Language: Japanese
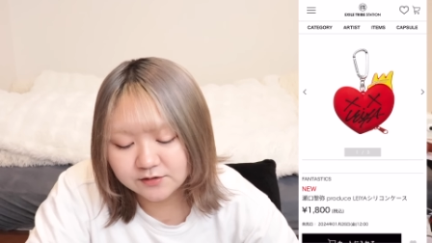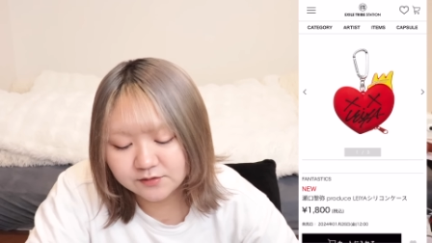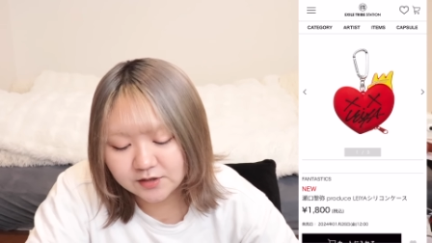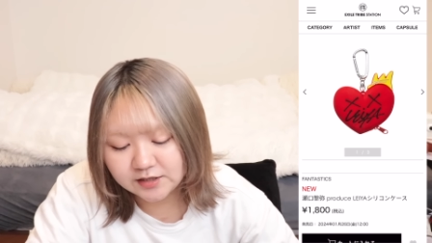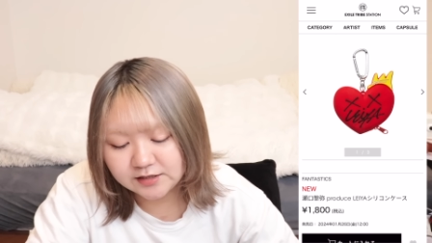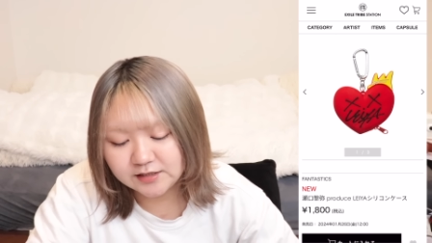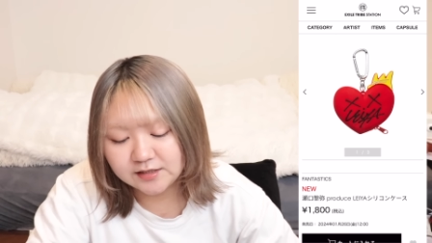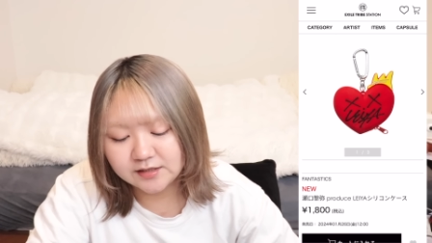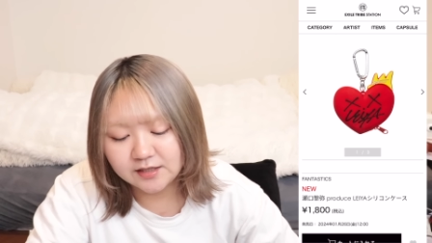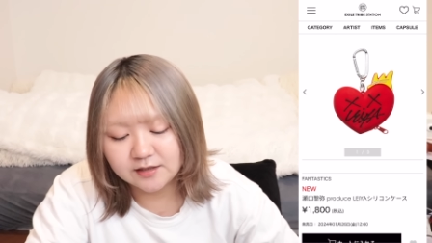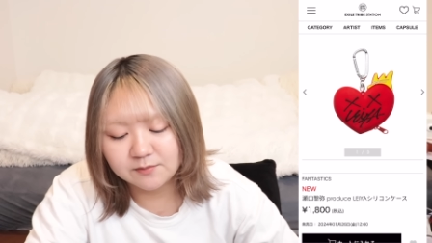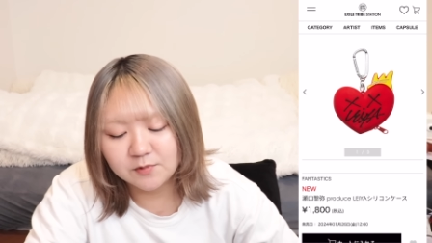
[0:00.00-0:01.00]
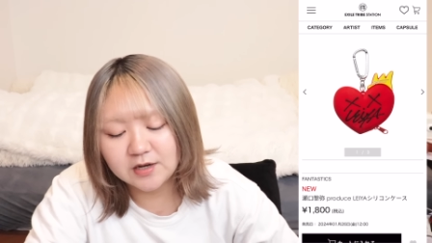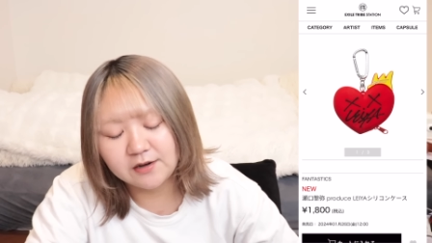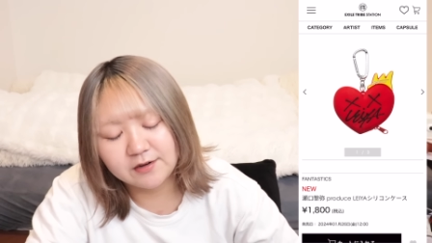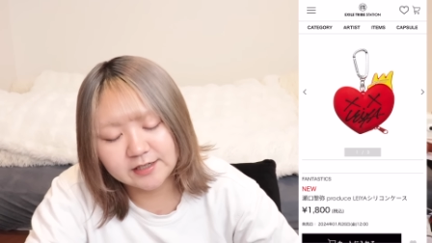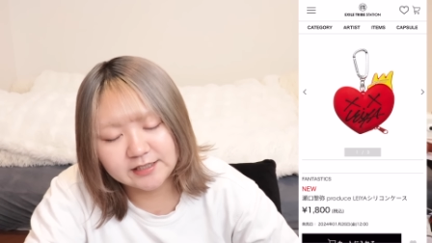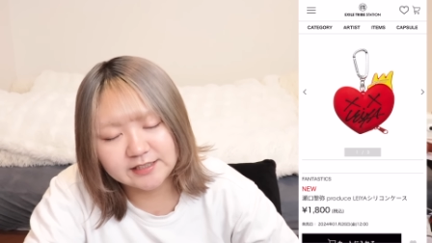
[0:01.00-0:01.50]
そんな感じでつけても
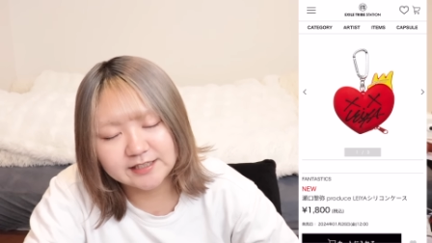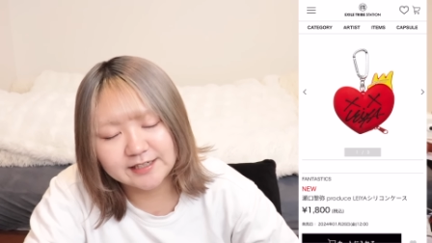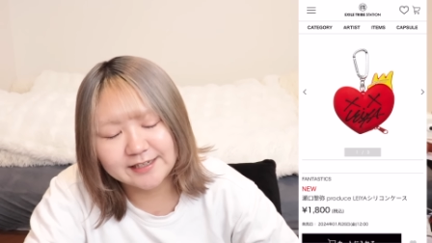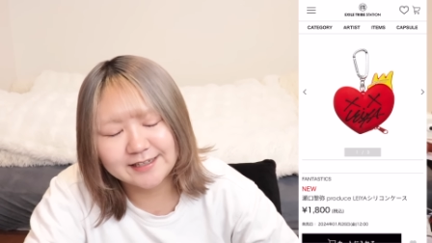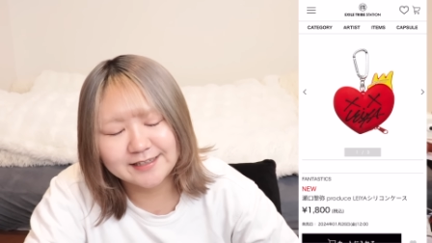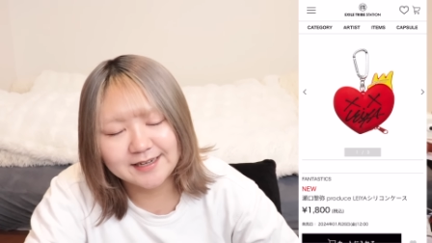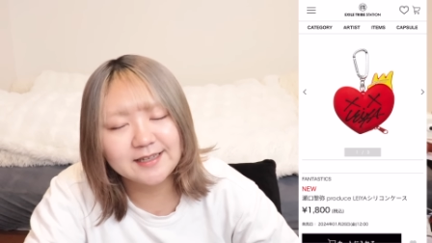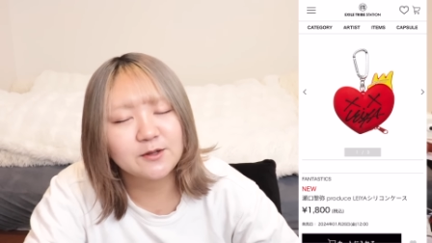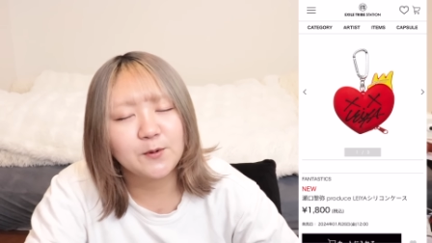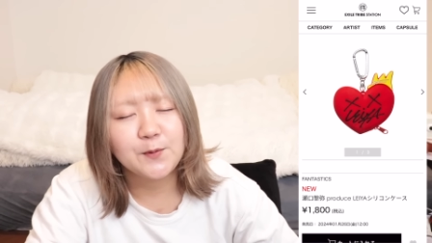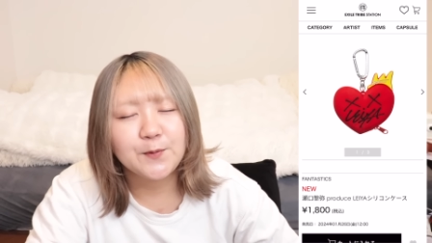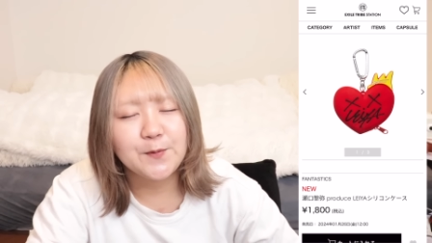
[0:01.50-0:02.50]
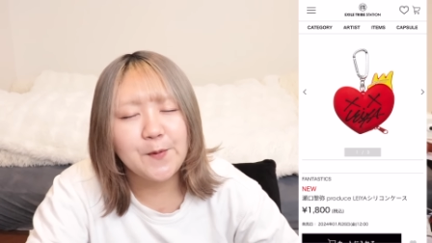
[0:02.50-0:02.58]
可愛いんじゃないかなと